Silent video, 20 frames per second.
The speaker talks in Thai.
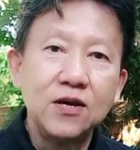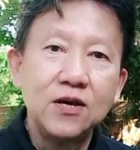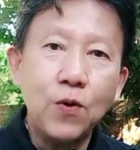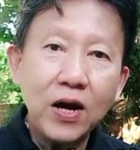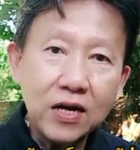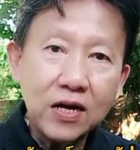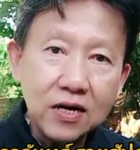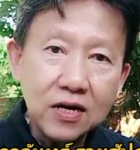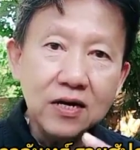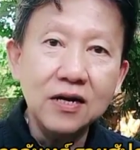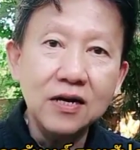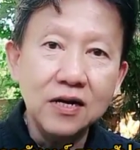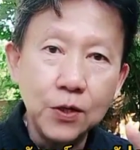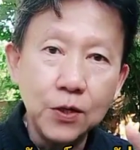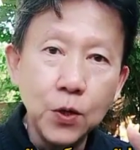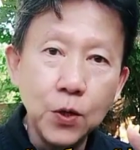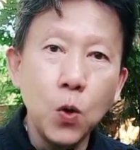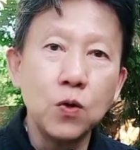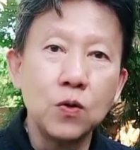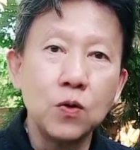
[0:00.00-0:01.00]
ว่าขึ้นหรือ
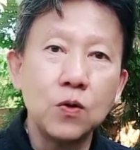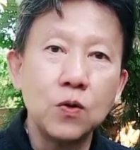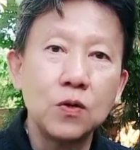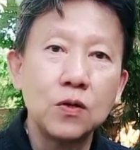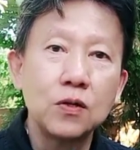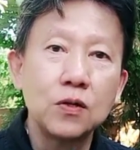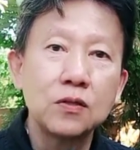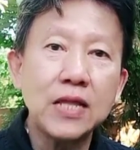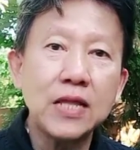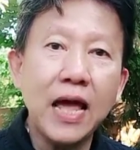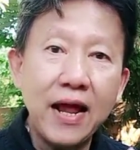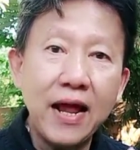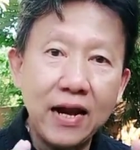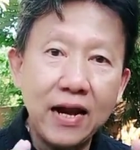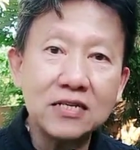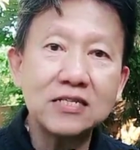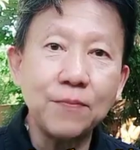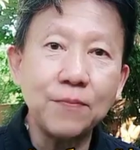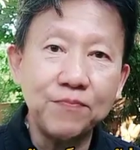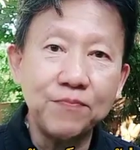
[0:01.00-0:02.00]
ลงแต่
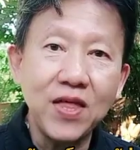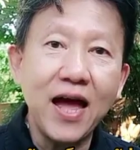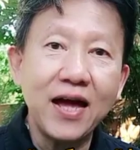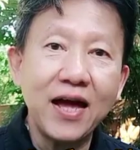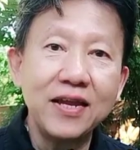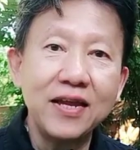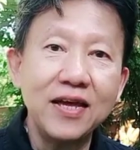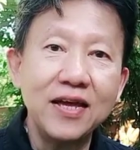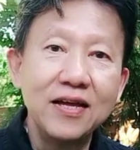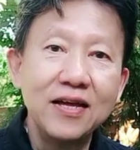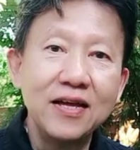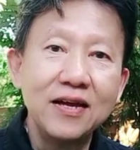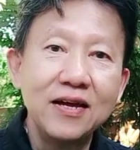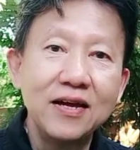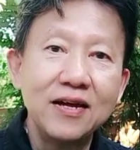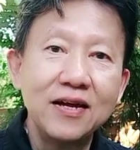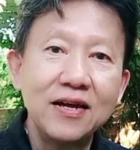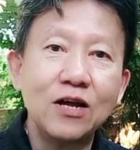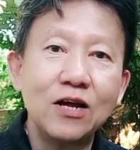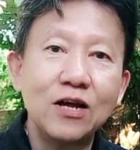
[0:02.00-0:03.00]
ละสัปดาห์เนี่ย
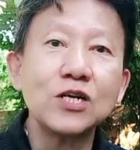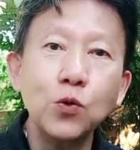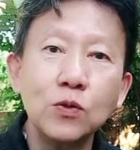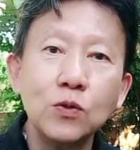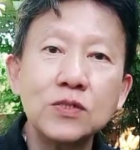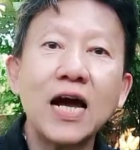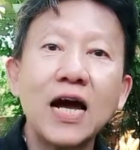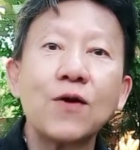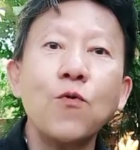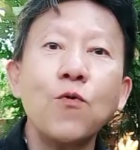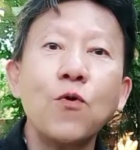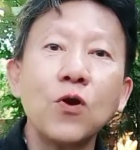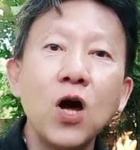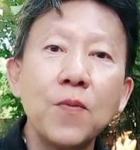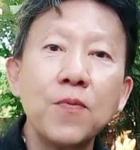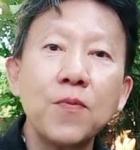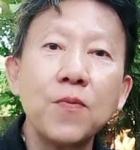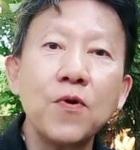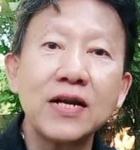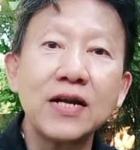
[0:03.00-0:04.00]
เราจะดูจากวงร
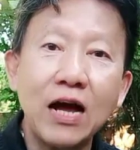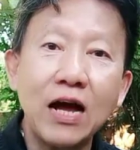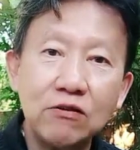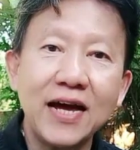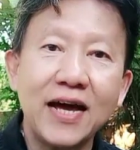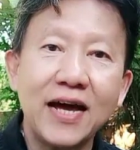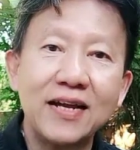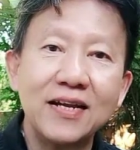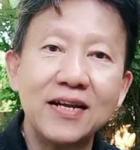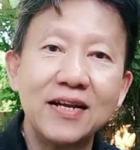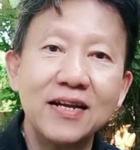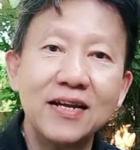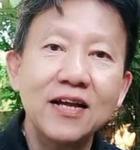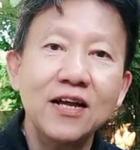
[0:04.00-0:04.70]
อบของดาวจันทร์